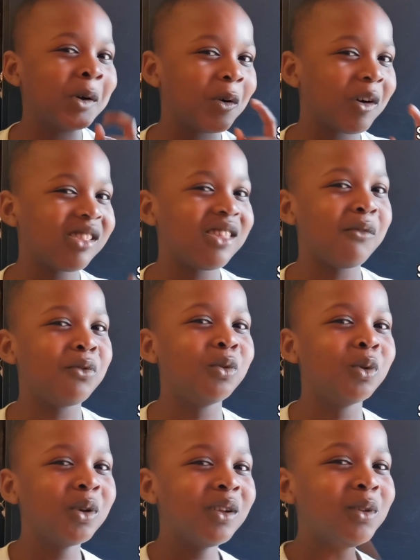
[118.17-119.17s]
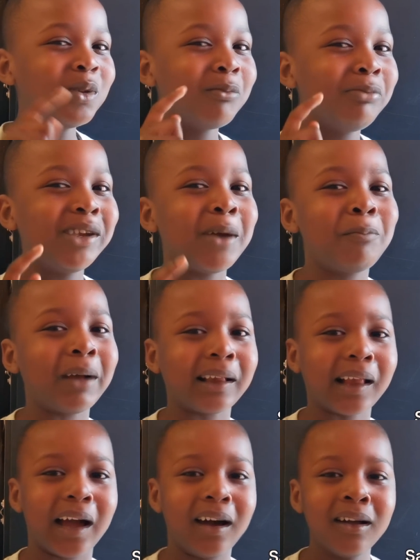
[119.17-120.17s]
est au rendez-vous. N'oubliez pas
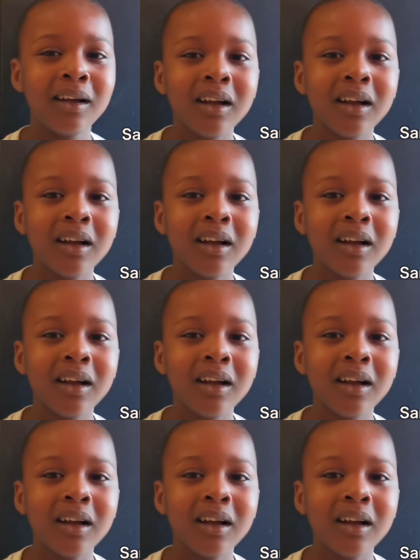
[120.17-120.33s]
ça.